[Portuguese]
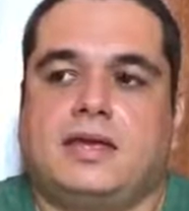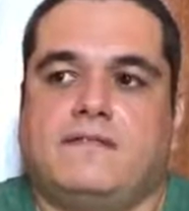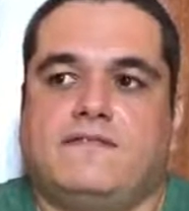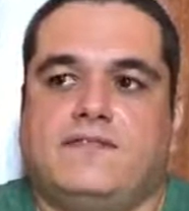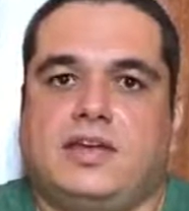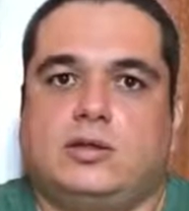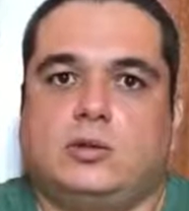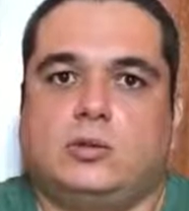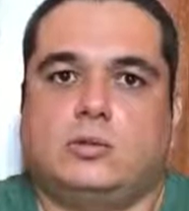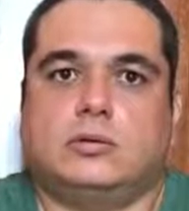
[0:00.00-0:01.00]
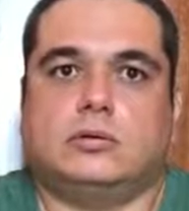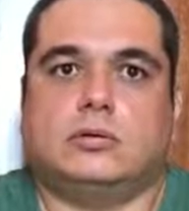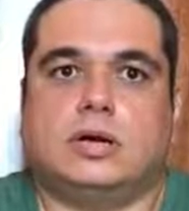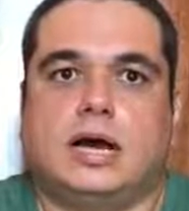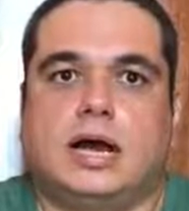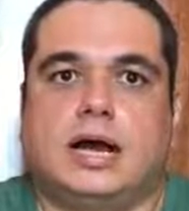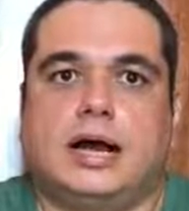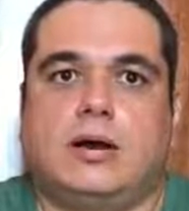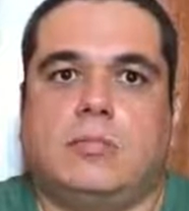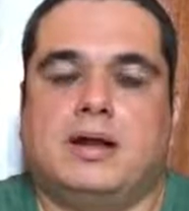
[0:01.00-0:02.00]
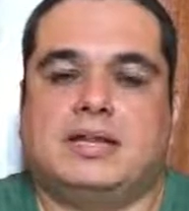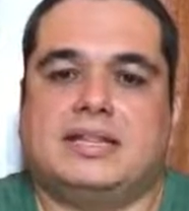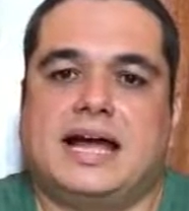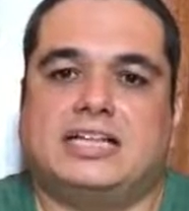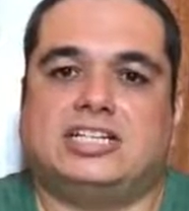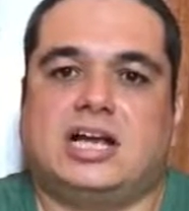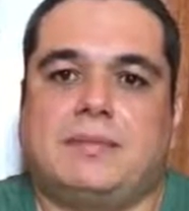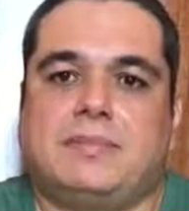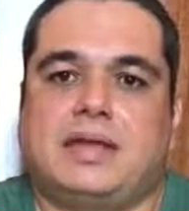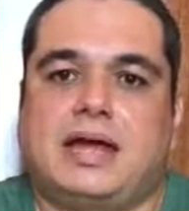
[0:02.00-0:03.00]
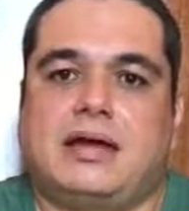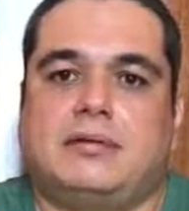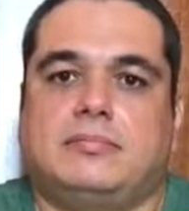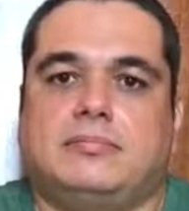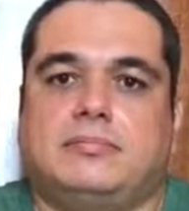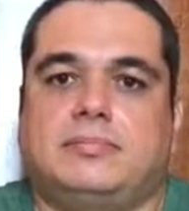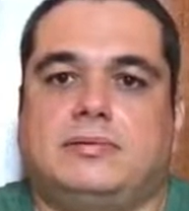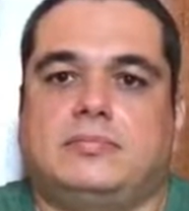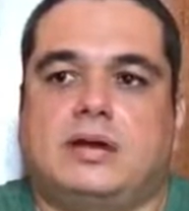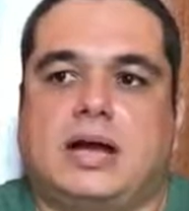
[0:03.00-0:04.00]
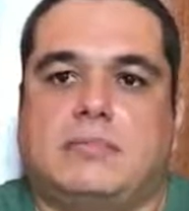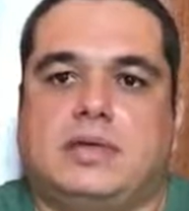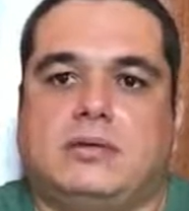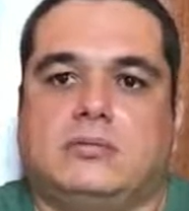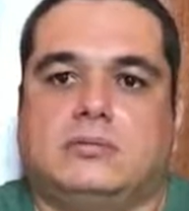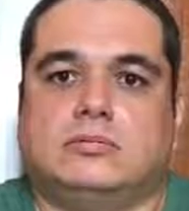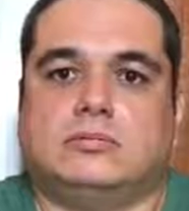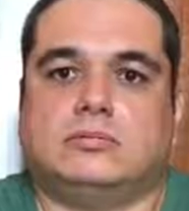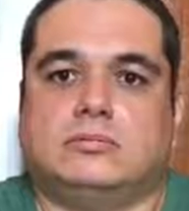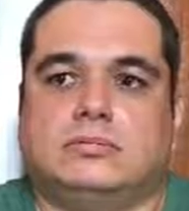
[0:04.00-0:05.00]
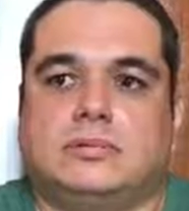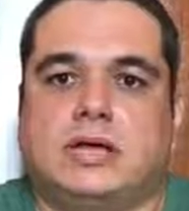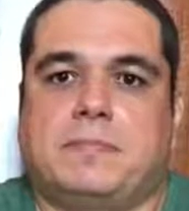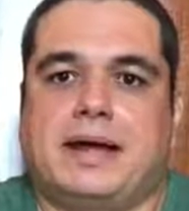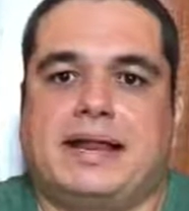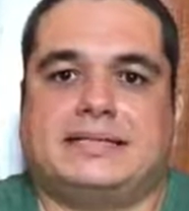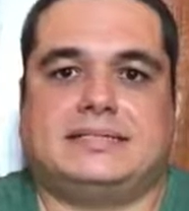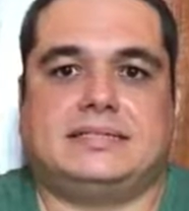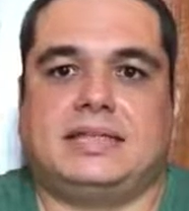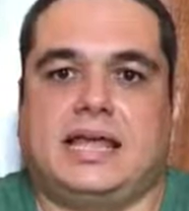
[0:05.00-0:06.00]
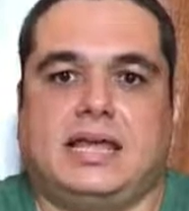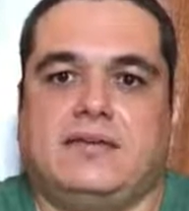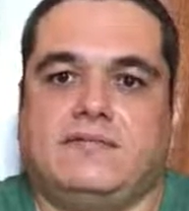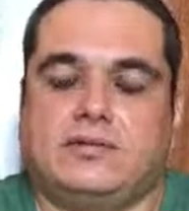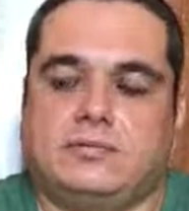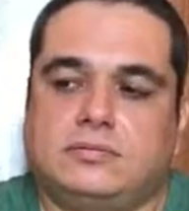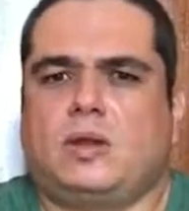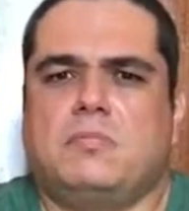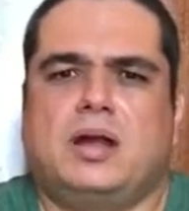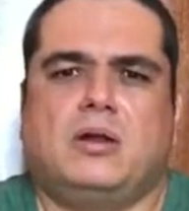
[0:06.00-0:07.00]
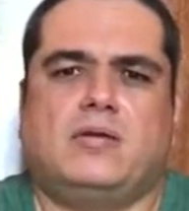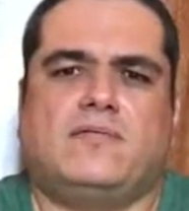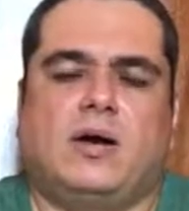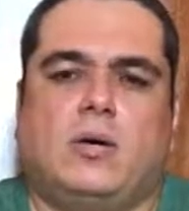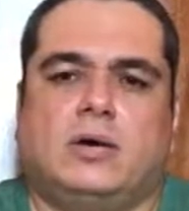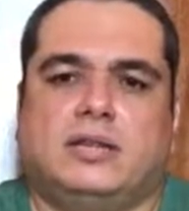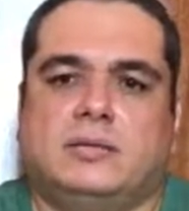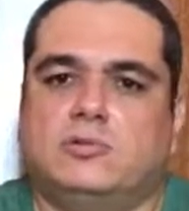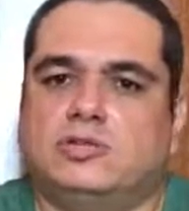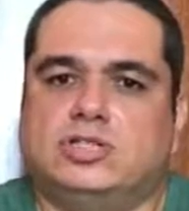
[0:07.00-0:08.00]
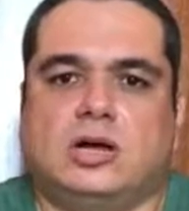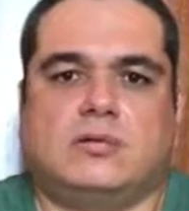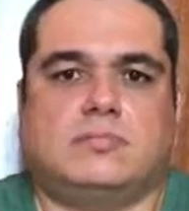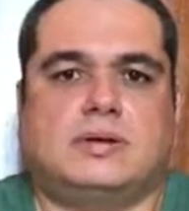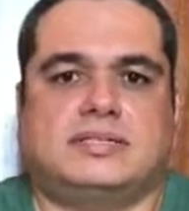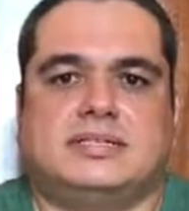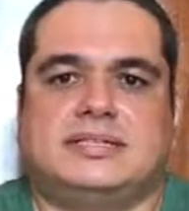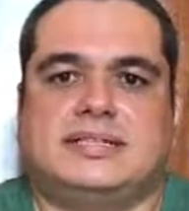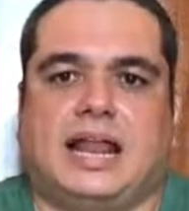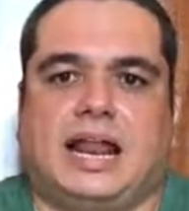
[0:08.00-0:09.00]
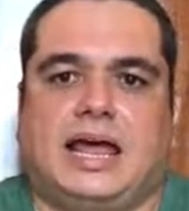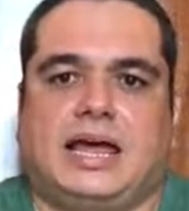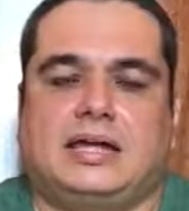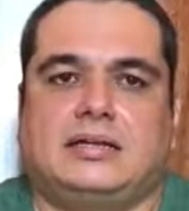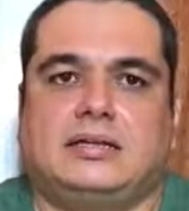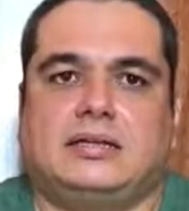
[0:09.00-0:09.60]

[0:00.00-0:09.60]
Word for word: vendo a humanidade caminhar por um caminho que parece terrível, uma nova ordem mundial para se instalar